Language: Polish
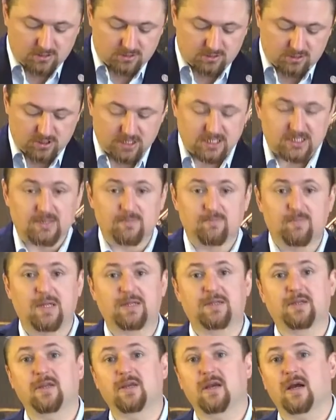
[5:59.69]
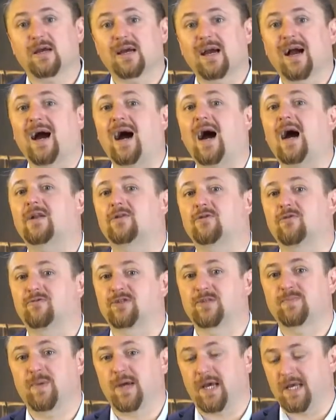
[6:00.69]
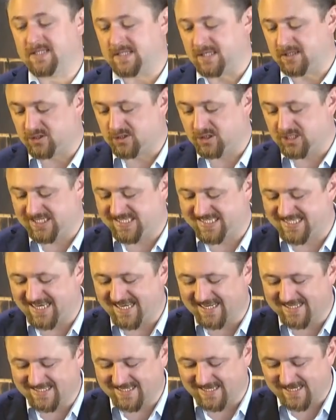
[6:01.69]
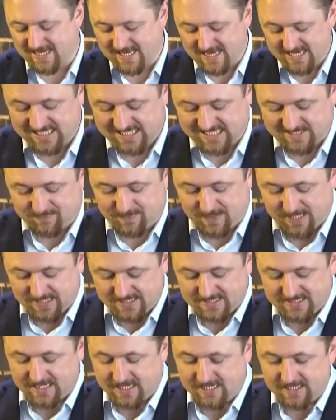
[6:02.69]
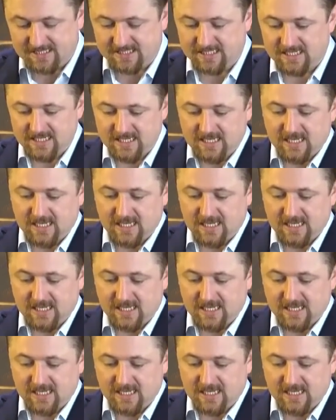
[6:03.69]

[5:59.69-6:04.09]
to jest Benriach Heart of Speyside, czyli serce Speyside.